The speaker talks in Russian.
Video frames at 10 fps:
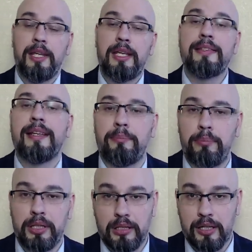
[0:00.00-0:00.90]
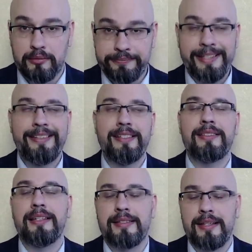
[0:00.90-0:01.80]
и забыла. И не
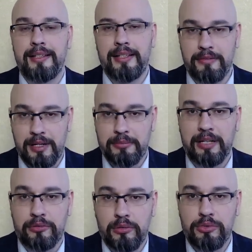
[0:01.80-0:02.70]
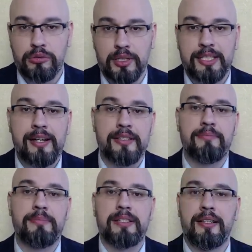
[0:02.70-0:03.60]
сказала вам о том, что она
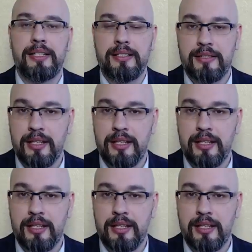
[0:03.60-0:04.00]
расписалась